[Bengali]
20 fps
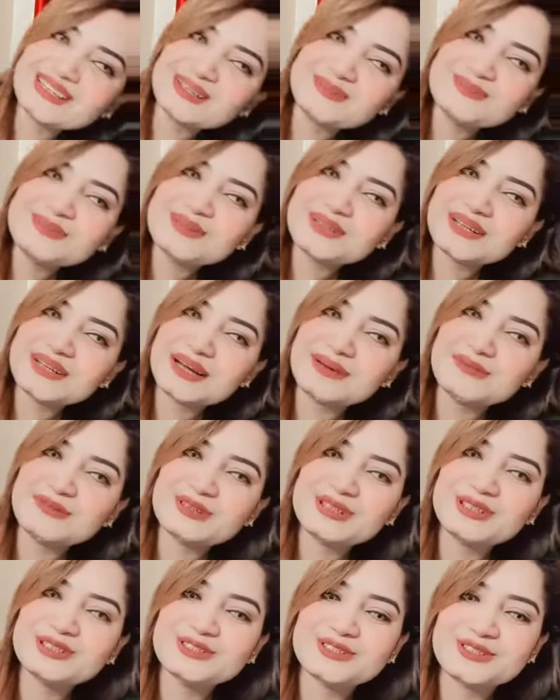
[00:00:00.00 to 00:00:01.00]
আপু
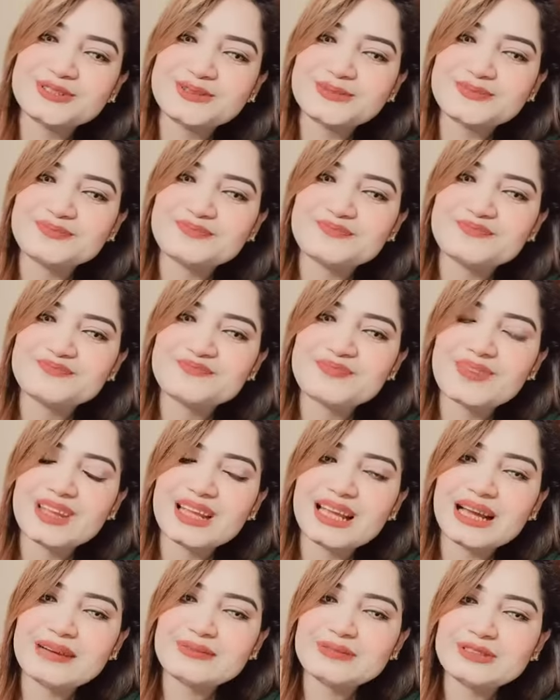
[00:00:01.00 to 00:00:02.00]
কেমন আছো
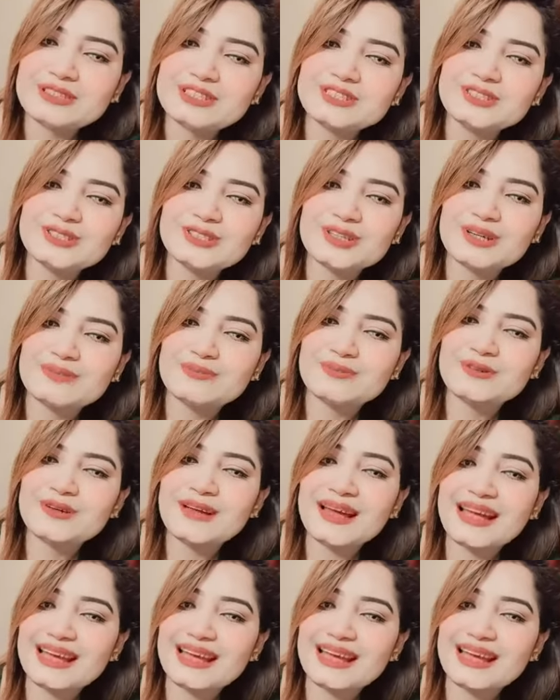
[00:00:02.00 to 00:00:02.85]
কেমন আছো আপু